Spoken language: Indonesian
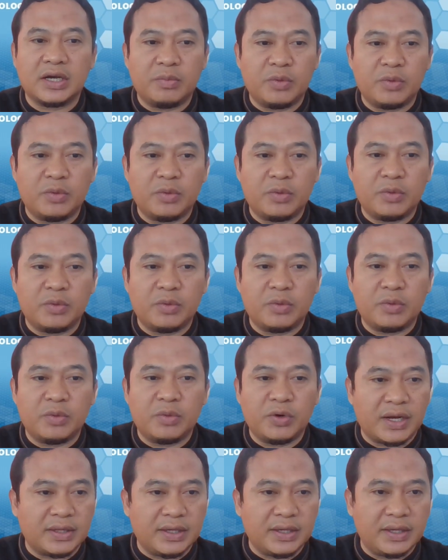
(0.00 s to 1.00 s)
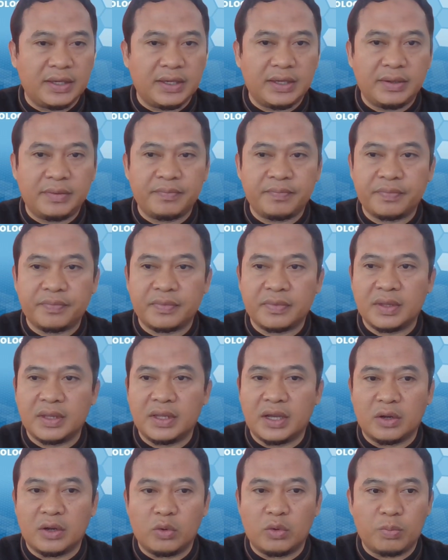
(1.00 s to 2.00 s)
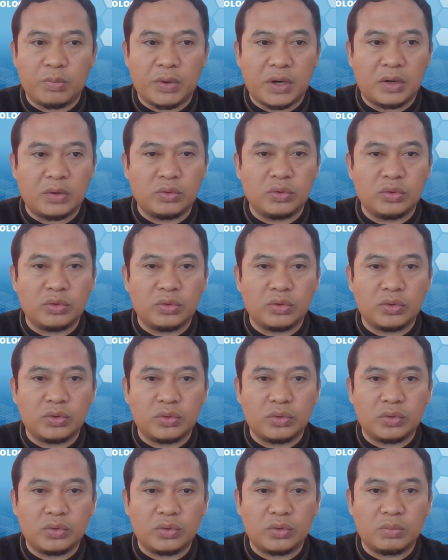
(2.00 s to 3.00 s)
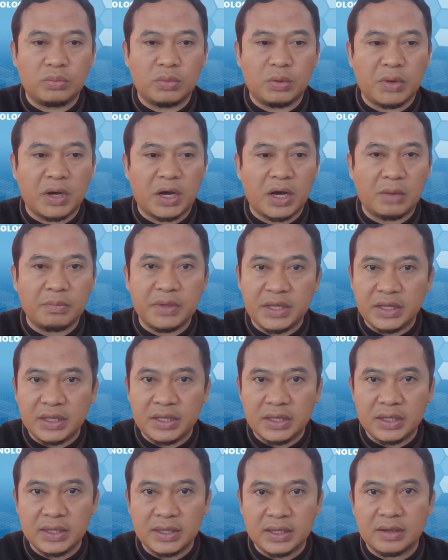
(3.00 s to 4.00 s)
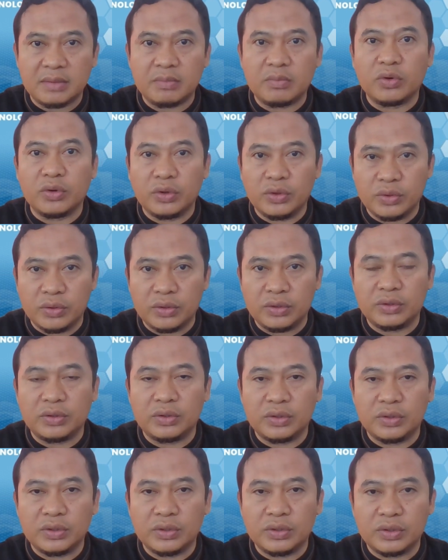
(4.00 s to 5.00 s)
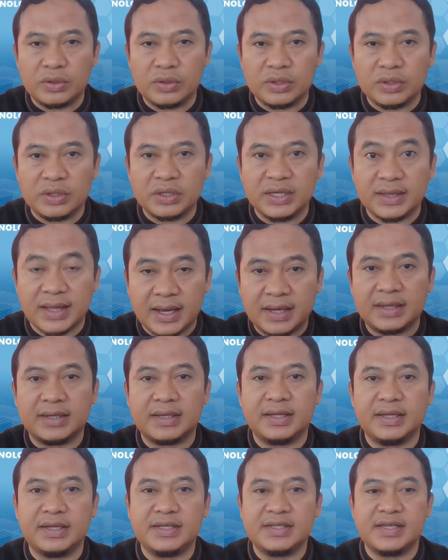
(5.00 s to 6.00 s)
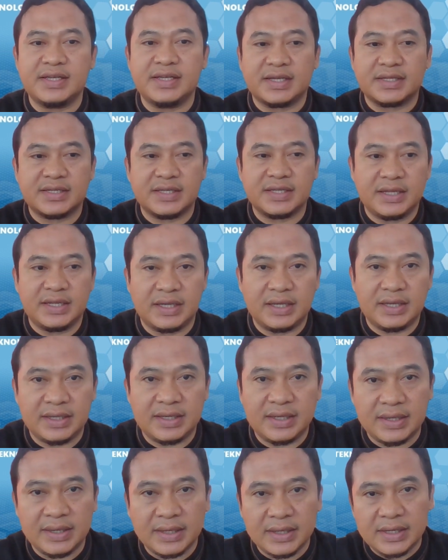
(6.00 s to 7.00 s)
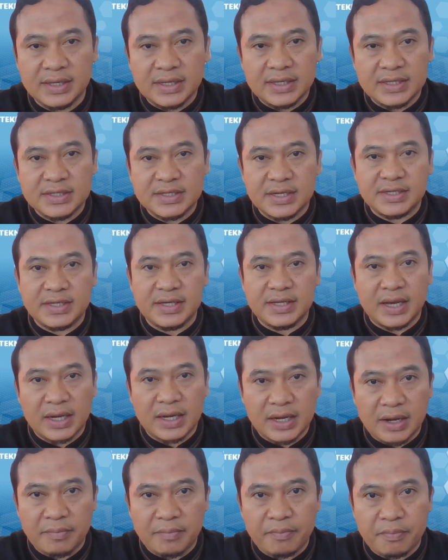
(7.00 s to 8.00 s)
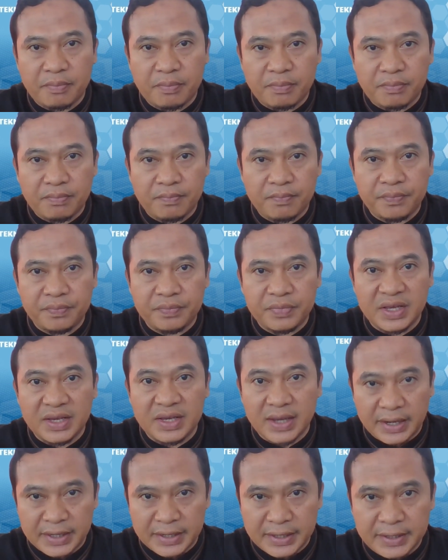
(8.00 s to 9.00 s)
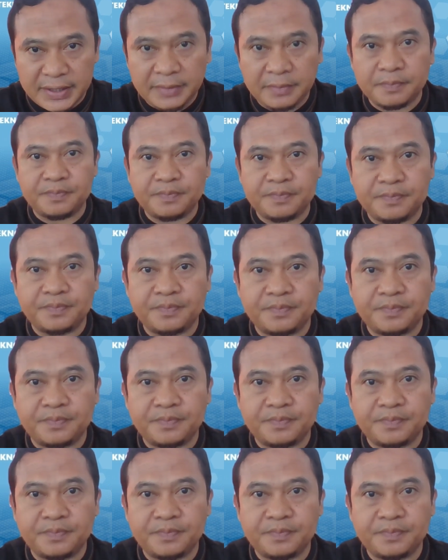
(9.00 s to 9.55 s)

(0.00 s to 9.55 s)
Kemudian nanti jangan lupa untuk memahami ya, modul kita inisiasi di sesi yang ketiga ini.